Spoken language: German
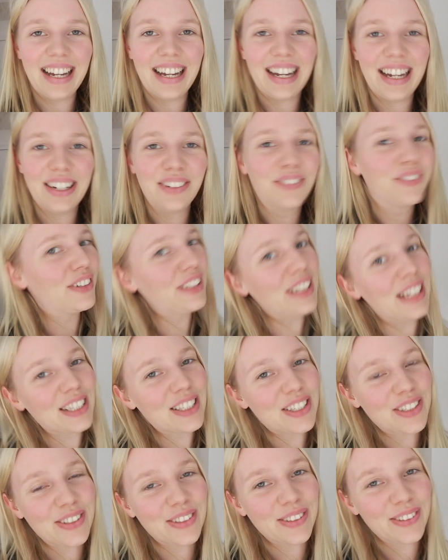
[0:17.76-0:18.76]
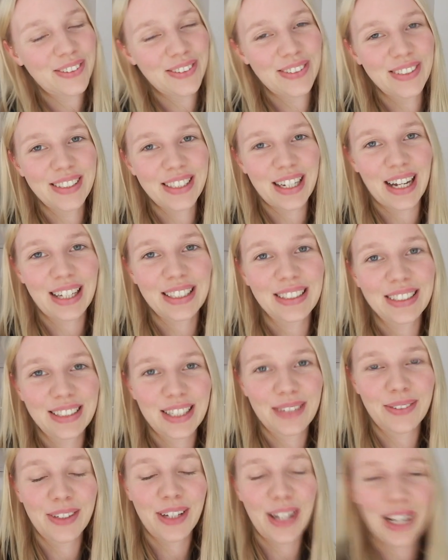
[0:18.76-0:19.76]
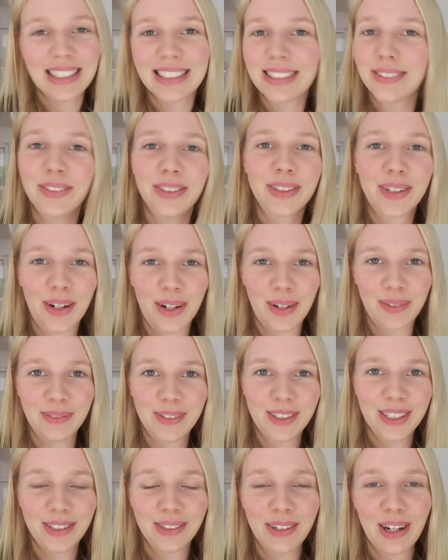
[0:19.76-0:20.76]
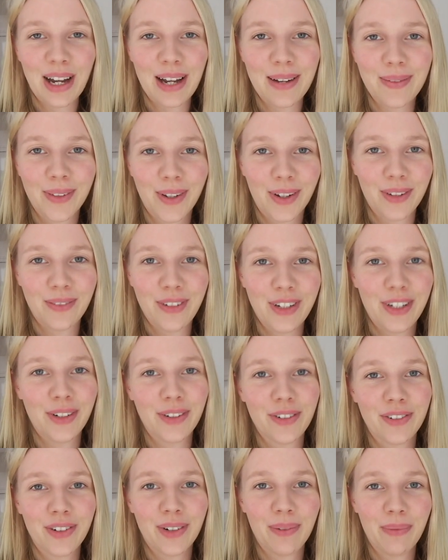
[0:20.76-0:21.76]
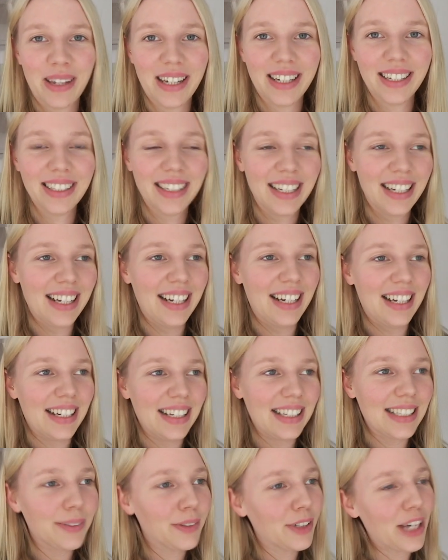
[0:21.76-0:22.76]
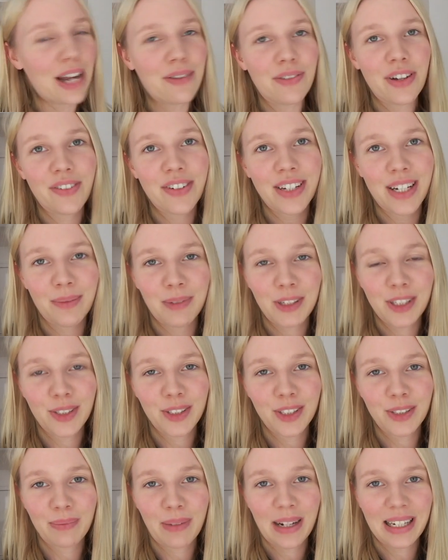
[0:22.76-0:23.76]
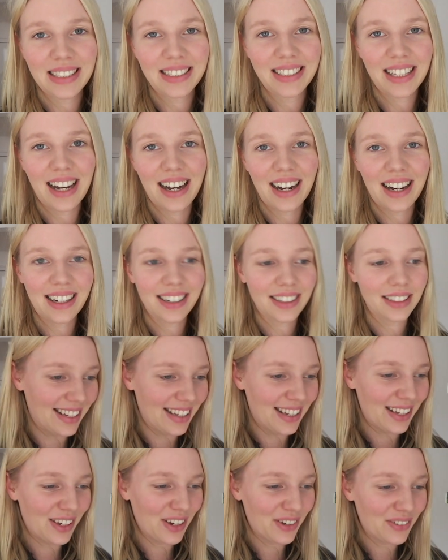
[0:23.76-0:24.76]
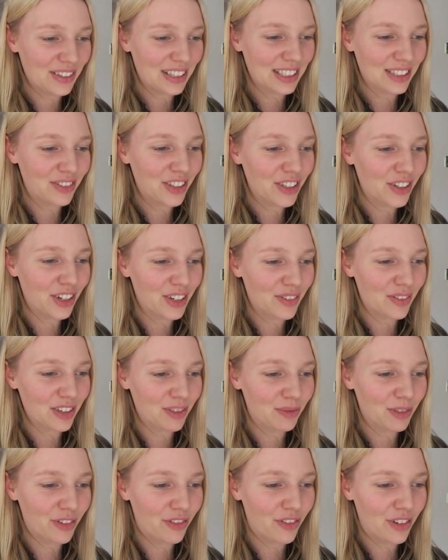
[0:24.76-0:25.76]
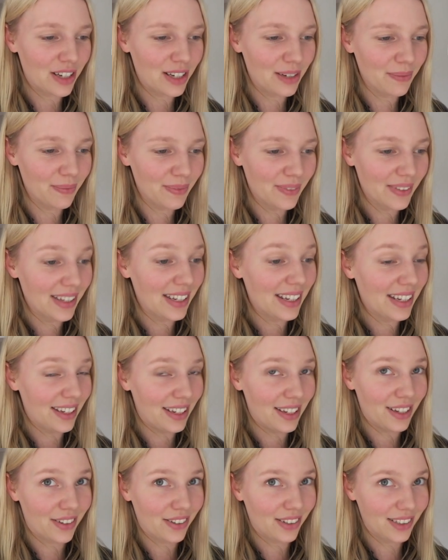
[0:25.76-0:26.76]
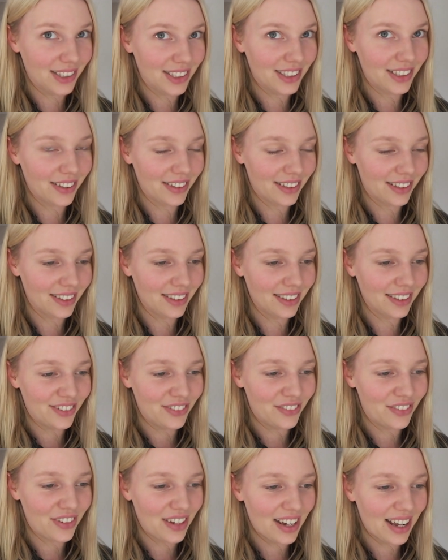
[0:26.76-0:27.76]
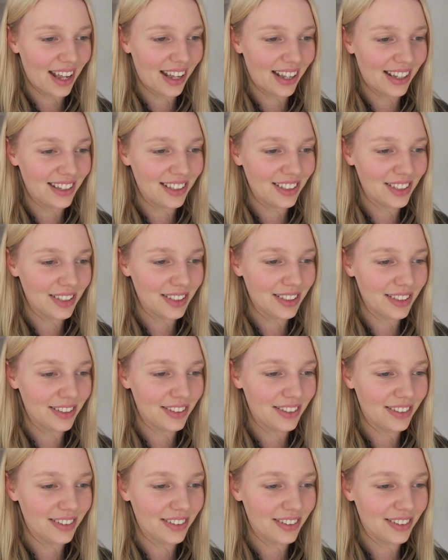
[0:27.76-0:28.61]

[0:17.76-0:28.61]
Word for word: Einen wunderschönen guten Tag zusammen und herzlich willkommen zu einem neuen Video von mir. Ich nehme euch einfach wieder mit durch meinen Tag. Ich hoffe, das wird heute was mit Film. Ihr könnt es hören, weil